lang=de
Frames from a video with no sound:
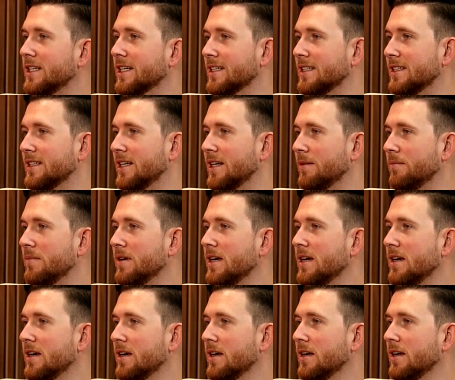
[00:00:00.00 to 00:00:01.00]
Ja. Ähm,
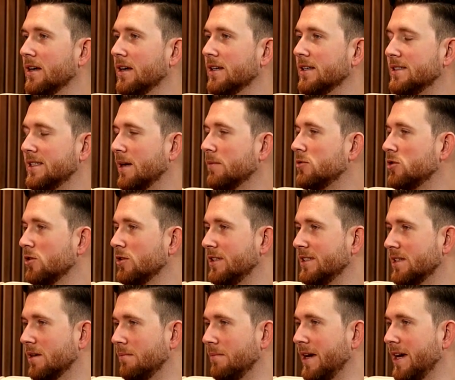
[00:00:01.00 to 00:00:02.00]
es gibt so
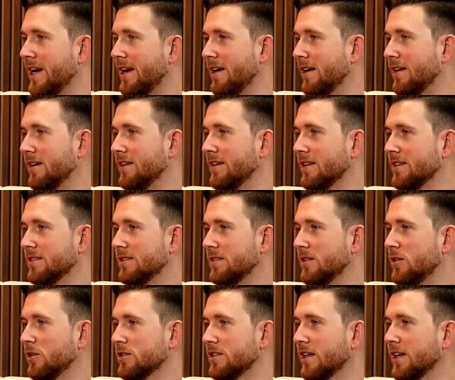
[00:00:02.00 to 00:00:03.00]
diese Mehr, dass
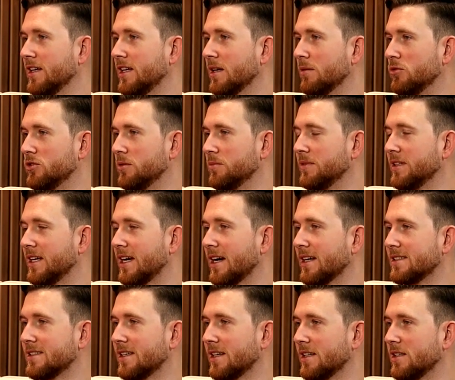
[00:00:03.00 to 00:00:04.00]
Costa Rica bestimmte
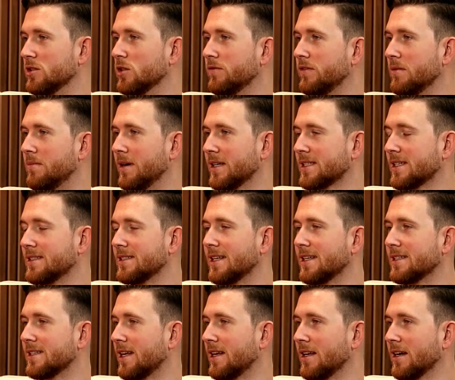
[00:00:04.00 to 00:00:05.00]
Jahreszeiten so viel besser sind
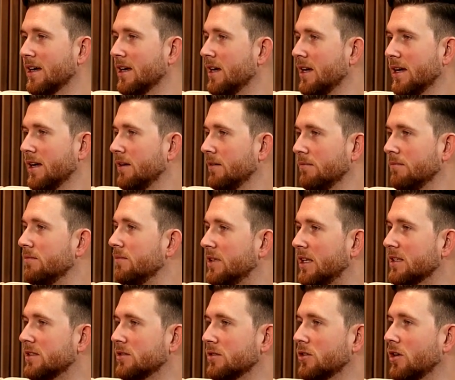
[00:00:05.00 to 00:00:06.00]
als andere.
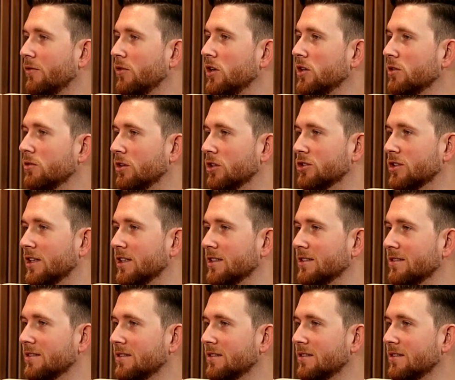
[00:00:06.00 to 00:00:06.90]
Das können wir nicht unterstreichen.